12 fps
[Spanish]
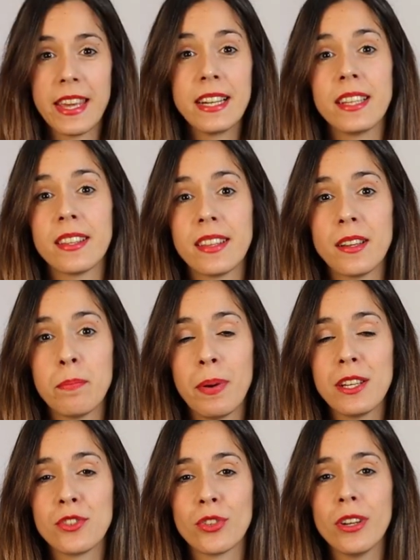Y el tercer
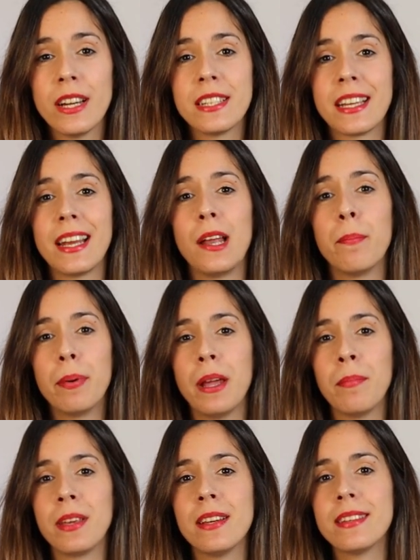paso es que le
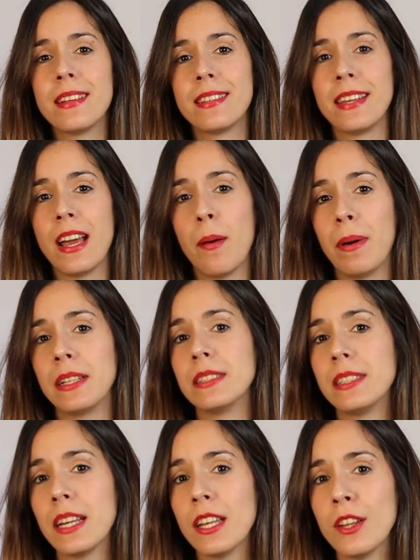premies si ha
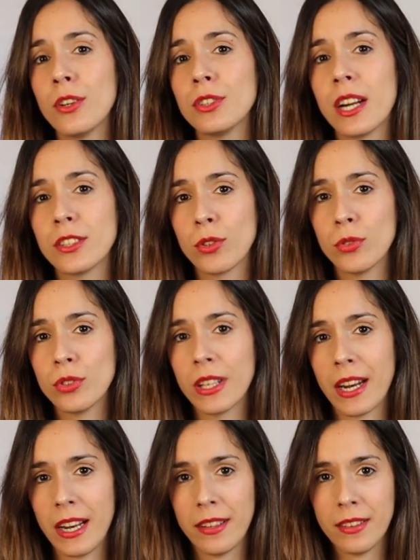mantenido tras
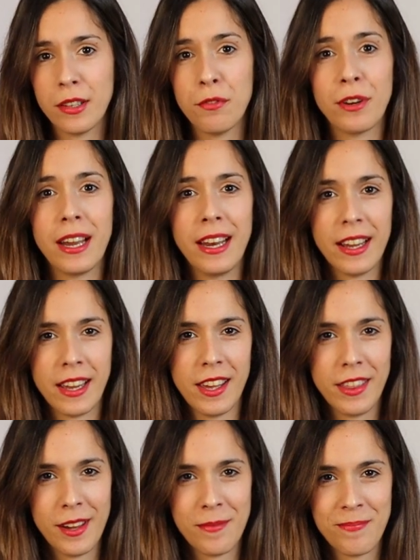contar la cifra
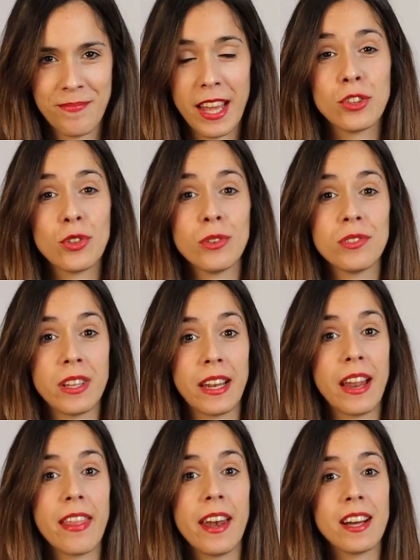elegida. Entonces
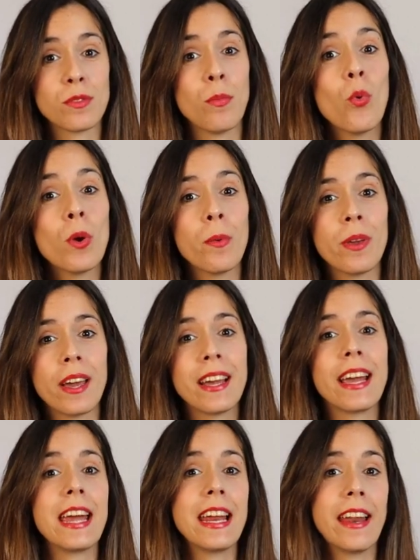le dirás muy
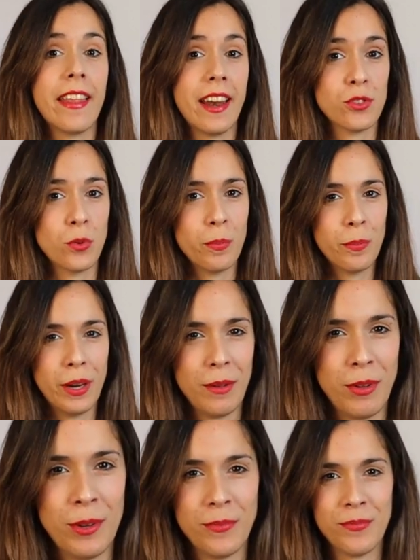bien y le darás un
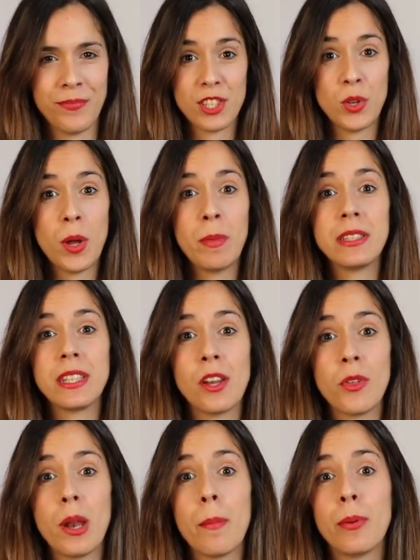premio. Si no ha
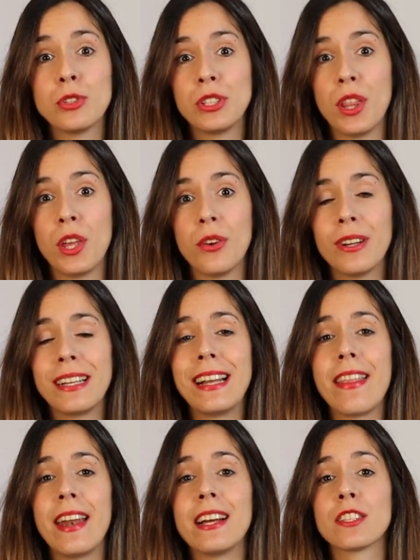mantenido la posición,
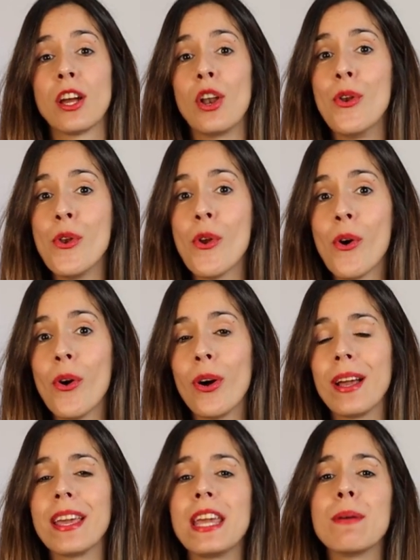le dirás
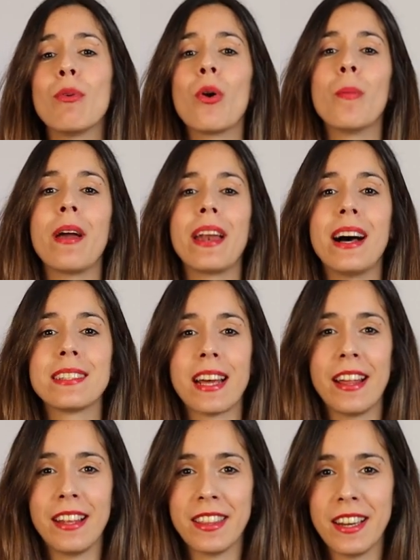no y volverás
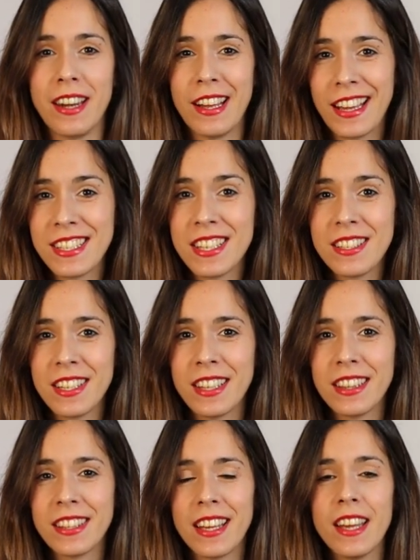a decirle que se
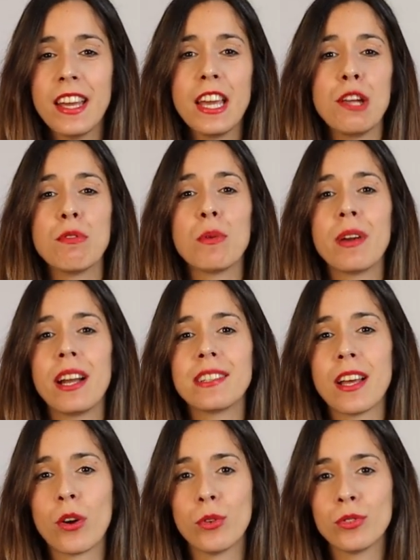siente y
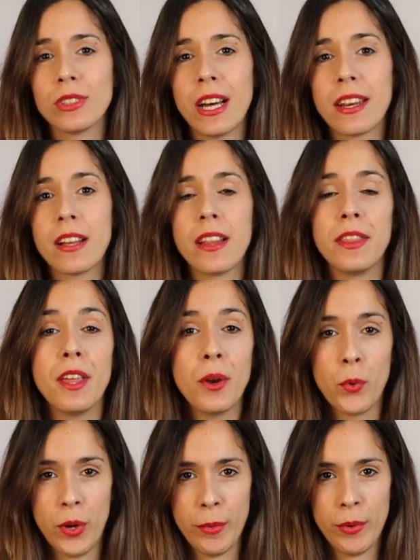volverás a contar de
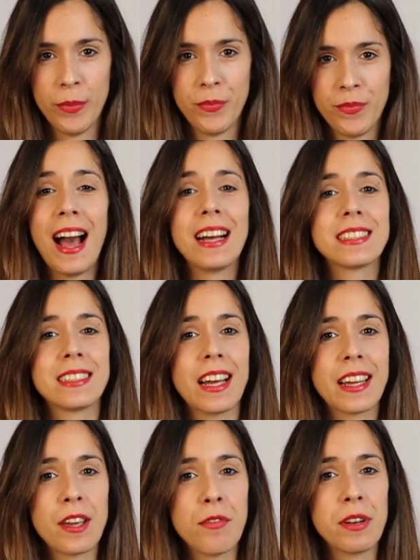nuevo,
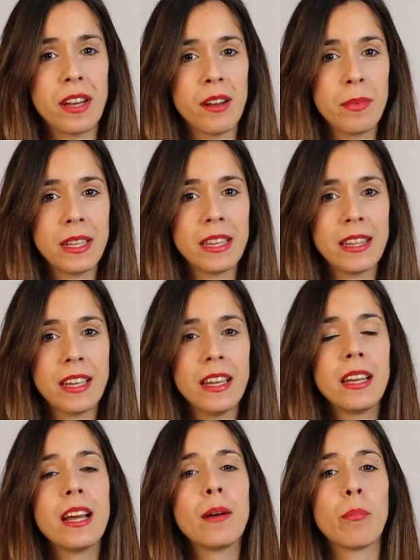hasta que
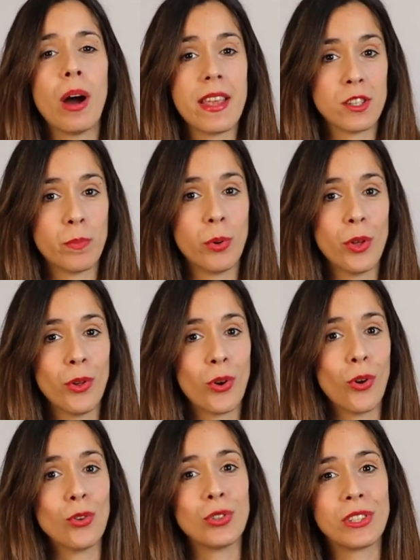finalmente hayas
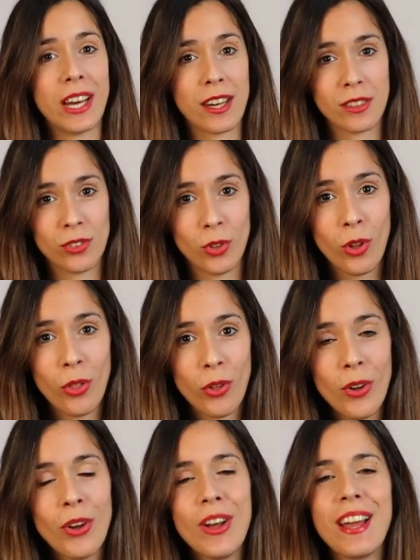podido contar
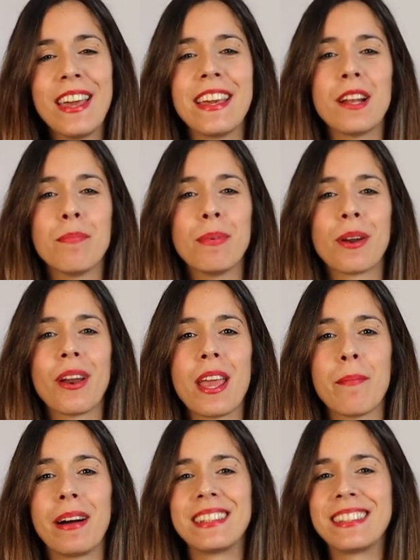todo y que el perro
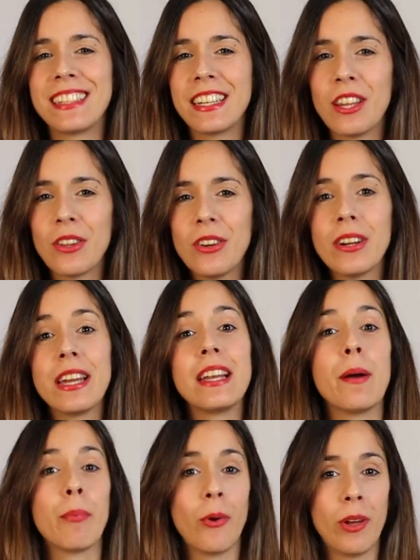haya mantenido y
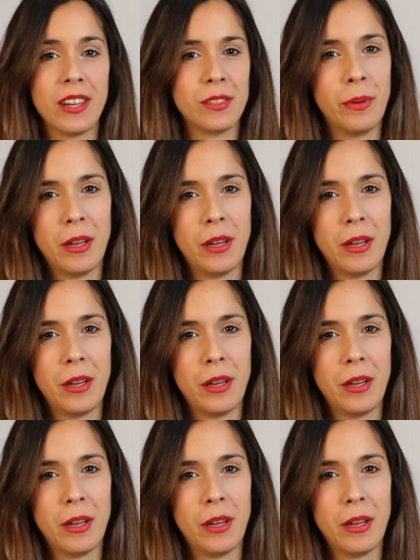le puedas